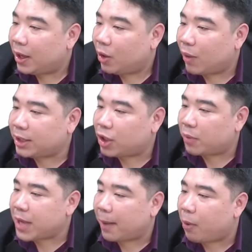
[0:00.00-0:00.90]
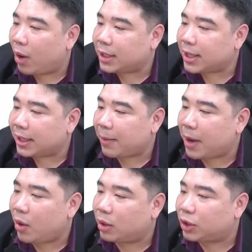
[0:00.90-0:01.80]
วันสอบอยากพกอาจารย์แก๊ป
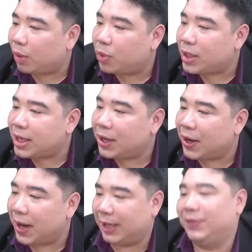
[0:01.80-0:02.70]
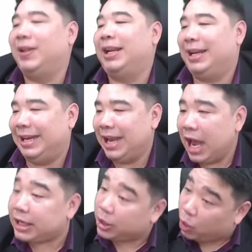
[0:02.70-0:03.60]
เข้าห้องสอบด้วยจังเลยนะ
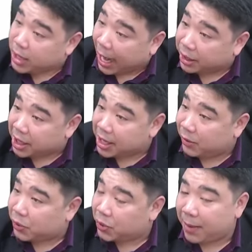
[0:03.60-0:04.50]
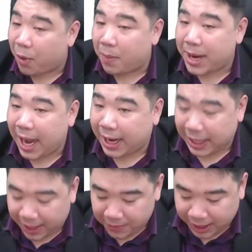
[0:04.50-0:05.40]
อาจารย์ตัวใหญ่เกินนะคุณนะพกไม่ได้
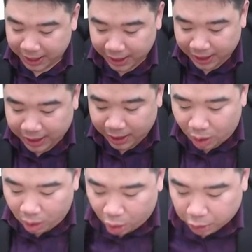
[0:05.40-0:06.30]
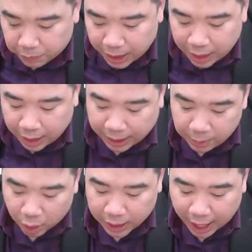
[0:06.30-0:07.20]
นะครับนะ ข้อหกกำ
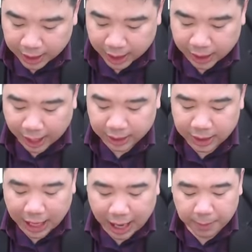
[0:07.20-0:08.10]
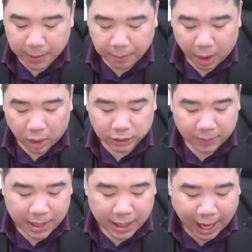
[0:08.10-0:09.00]
หนดการแข่งขันกีฬาปิงปอง จะ
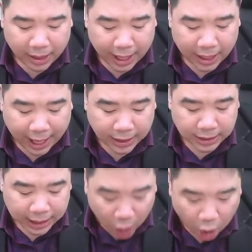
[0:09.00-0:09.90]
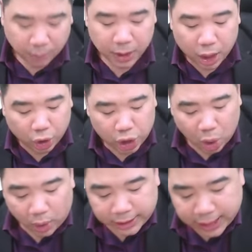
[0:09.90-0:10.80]
มีการแข่งขันกี่รอบ โด
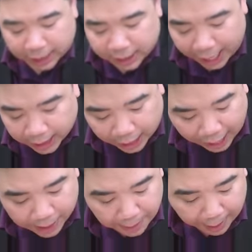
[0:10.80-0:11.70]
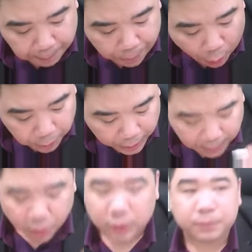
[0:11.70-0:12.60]
ยจัดแข่งขันแบบพบกันหมด